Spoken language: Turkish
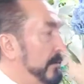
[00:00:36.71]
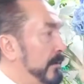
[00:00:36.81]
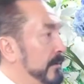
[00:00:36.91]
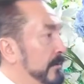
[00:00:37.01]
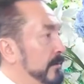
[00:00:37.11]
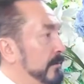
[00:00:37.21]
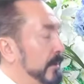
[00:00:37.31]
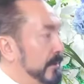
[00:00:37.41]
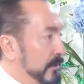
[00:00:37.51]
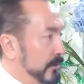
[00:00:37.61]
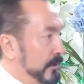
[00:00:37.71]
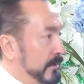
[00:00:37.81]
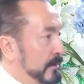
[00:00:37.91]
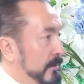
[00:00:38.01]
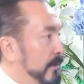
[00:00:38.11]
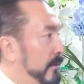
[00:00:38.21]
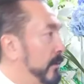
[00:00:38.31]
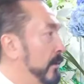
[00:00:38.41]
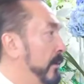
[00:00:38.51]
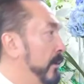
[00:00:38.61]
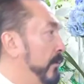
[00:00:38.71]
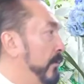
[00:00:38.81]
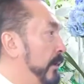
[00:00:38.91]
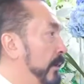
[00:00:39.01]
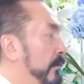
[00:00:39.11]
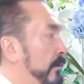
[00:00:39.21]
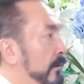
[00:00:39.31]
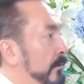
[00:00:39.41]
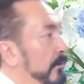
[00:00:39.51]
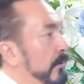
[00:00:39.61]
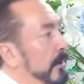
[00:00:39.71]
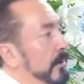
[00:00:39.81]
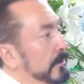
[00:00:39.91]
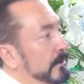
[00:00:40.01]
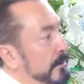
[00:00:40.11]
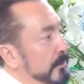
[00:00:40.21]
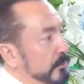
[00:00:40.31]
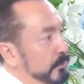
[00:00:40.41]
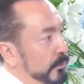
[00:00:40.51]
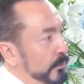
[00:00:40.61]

mesela kız mesaj atsa falan adam anında